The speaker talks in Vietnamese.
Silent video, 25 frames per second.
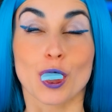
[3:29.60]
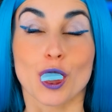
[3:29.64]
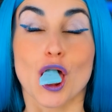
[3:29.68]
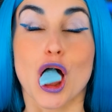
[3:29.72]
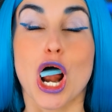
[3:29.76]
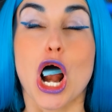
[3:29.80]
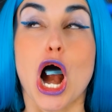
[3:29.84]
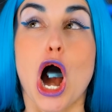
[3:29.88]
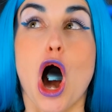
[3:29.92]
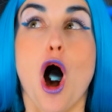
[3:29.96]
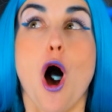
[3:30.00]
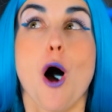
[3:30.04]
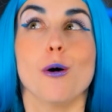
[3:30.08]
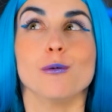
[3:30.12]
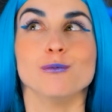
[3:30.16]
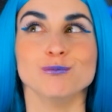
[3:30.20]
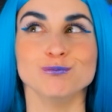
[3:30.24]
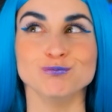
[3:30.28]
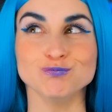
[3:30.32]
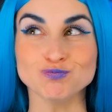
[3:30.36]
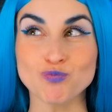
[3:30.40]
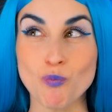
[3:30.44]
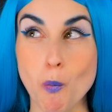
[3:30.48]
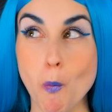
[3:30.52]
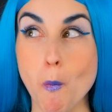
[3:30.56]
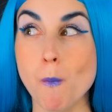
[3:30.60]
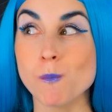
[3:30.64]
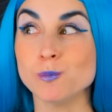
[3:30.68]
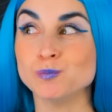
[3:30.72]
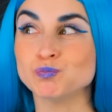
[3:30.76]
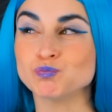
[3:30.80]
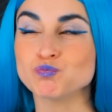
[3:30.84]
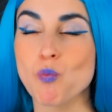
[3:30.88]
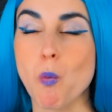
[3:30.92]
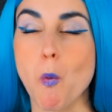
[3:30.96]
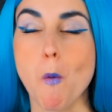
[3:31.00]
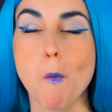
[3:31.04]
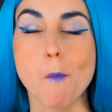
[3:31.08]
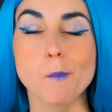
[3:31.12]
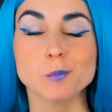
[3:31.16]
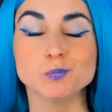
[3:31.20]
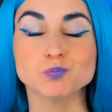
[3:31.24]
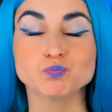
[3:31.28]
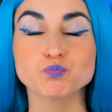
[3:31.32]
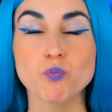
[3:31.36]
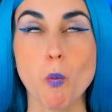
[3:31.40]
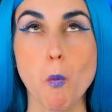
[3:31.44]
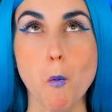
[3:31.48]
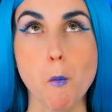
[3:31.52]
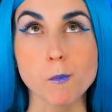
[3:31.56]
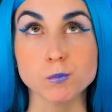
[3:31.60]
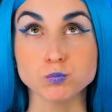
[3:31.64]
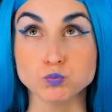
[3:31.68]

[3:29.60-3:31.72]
Bây giờ tớ sẽ ăn nốt. Và tớ sẽ